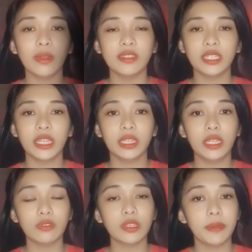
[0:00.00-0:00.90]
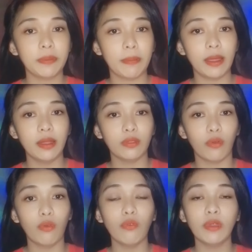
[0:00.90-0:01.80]
pong i-check dito sa may baba na
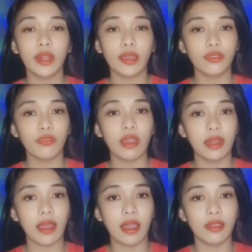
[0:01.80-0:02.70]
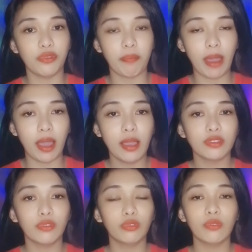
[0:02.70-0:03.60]
to kung ilan yung kailangan niyo pa.
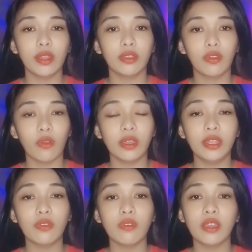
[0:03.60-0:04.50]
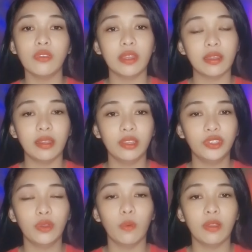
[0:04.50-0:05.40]
So, tulad ko, hindi ko ngayon
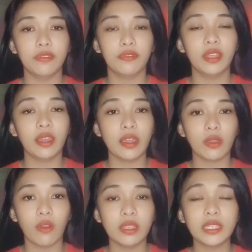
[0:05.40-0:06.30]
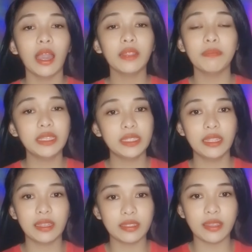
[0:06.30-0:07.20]
nare-reach yung 158 coins at busy
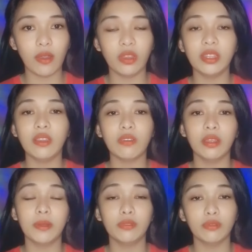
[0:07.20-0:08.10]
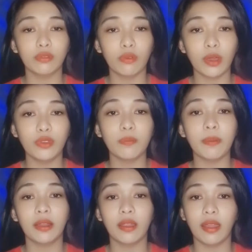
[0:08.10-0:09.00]
din kasi ako, hindi ko rin matututukan yung
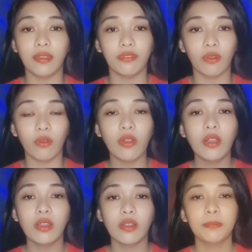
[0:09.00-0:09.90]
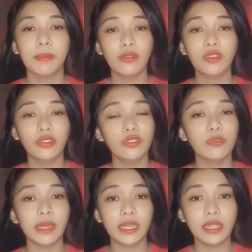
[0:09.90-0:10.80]
pagla-live ko. Pero dito niyo
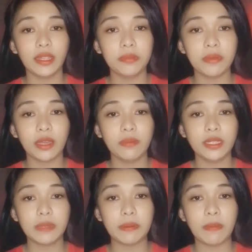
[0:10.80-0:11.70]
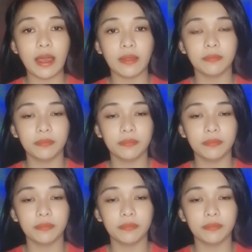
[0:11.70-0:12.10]
makikita yung mga bis sa baba.